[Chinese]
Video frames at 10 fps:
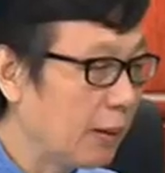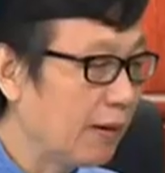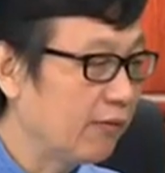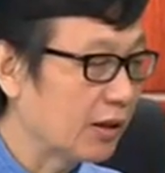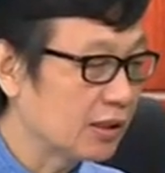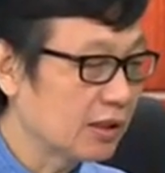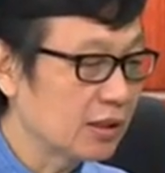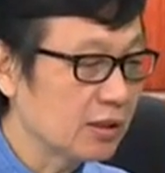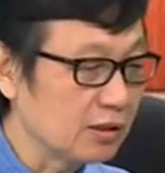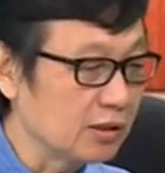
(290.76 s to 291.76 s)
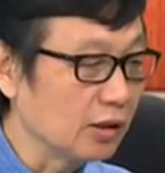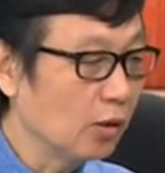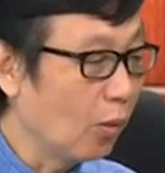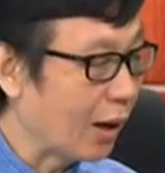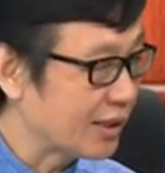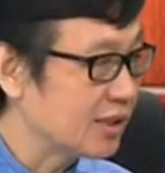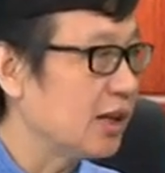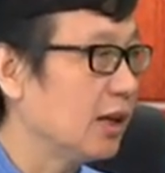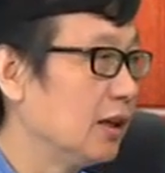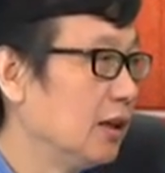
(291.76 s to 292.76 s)
办法，现在只能滑
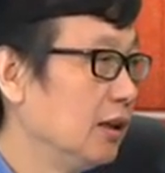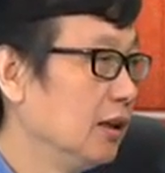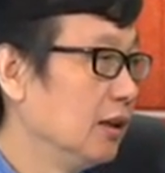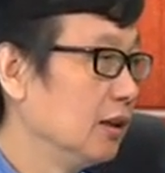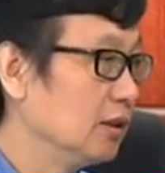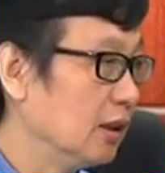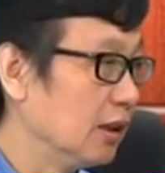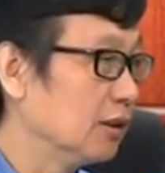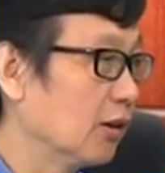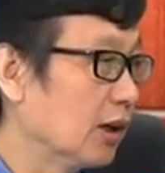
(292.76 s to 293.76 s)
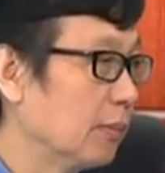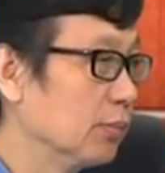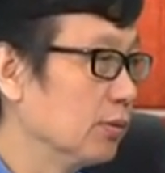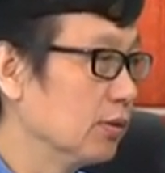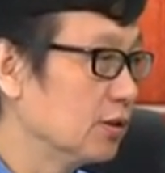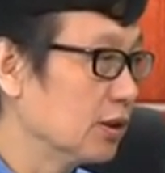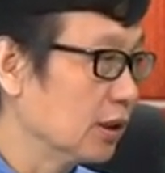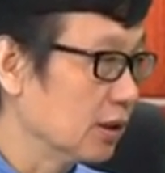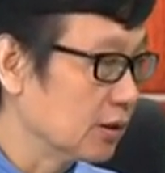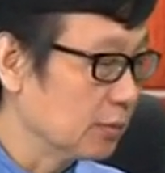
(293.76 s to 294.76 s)
泄。你领导干部
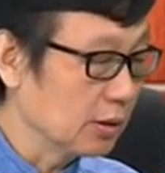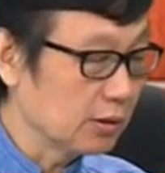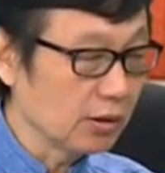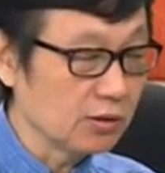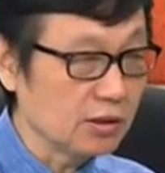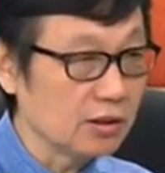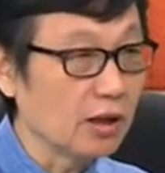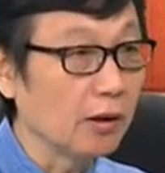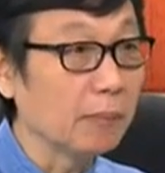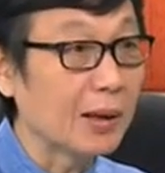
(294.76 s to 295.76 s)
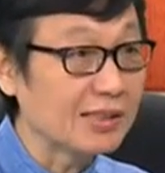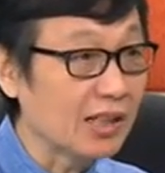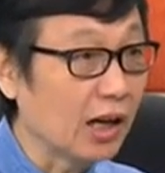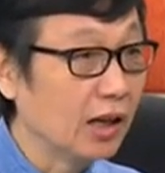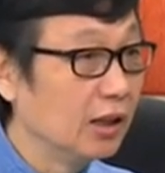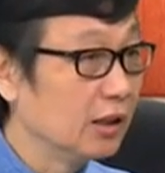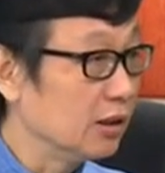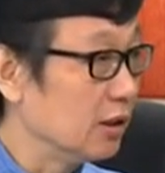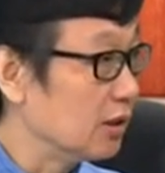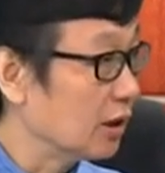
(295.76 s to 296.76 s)
这个怎么叫七上八下？
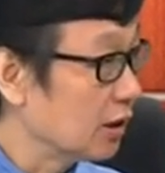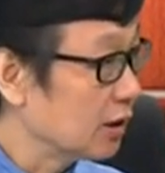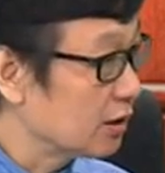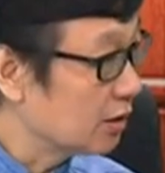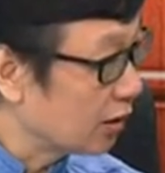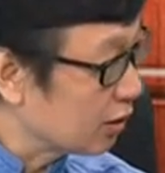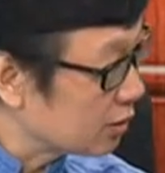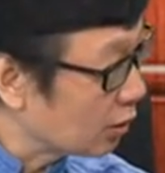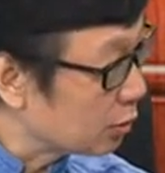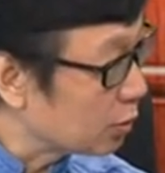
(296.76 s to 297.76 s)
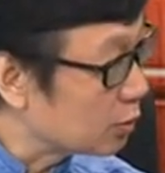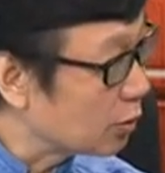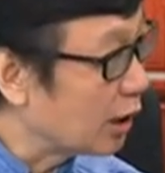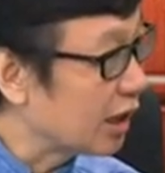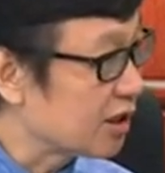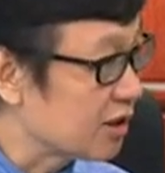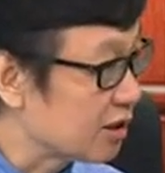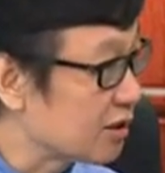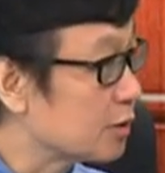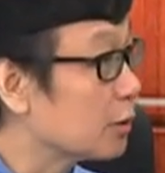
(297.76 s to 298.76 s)
嗯，你这个呃少女做爱
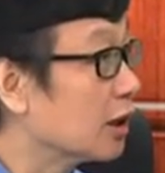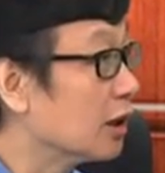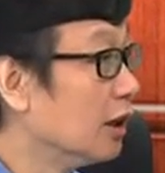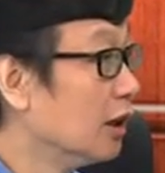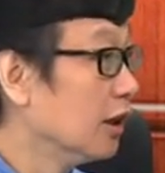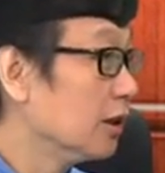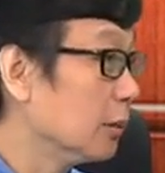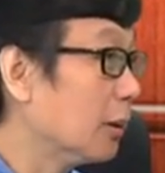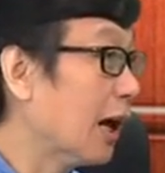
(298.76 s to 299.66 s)
十四岁，对不